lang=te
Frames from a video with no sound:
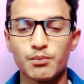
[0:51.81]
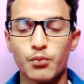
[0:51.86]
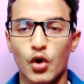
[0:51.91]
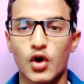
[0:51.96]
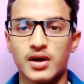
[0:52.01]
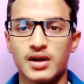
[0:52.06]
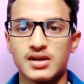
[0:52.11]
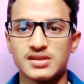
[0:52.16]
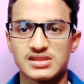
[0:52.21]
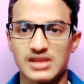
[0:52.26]

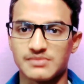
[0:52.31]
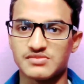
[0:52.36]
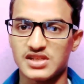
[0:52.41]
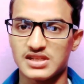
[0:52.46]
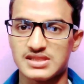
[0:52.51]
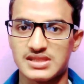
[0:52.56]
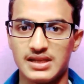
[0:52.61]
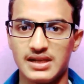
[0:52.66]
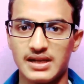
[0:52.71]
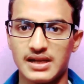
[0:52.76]
ఇంపార్టెంట్
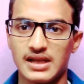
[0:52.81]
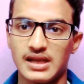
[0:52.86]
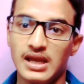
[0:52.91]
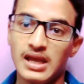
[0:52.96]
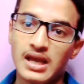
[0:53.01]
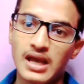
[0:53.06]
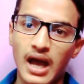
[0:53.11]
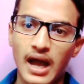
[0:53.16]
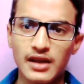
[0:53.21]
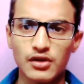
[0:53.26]
సబ్జెక్ట్స్ ఏంటి
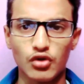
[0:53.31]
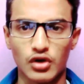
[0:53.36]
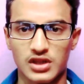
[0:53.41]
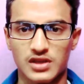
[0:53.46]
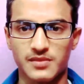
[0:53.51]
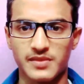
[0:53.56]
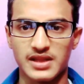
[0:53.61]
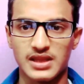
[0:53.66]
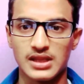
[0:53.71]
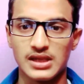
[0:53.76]
అని
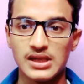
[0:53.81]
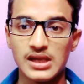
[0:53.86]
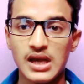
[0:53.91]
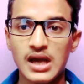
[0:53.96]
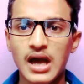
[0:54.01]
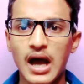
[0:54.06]
కొంతమంది